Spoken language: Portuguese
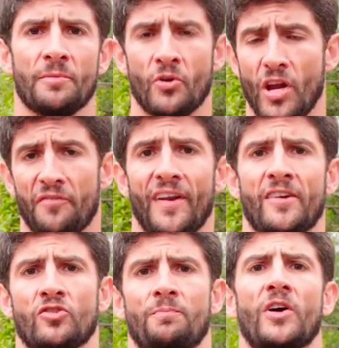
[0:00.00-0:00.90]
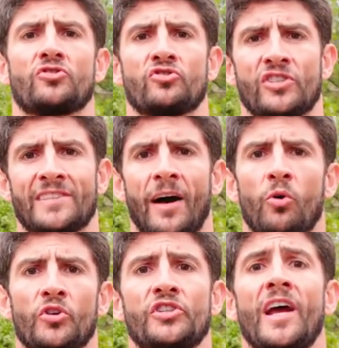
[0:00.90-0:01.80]
diminuir a fila nos postos de
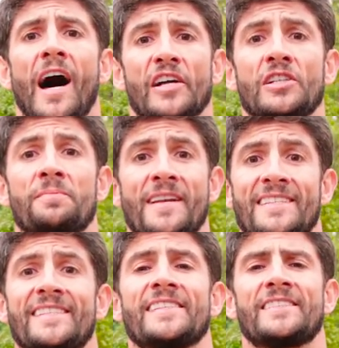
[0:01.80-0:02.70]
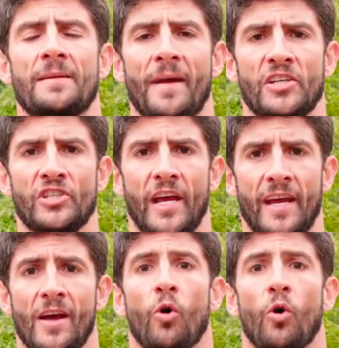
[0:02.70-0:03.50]
saúde. A gente precisa se mexer.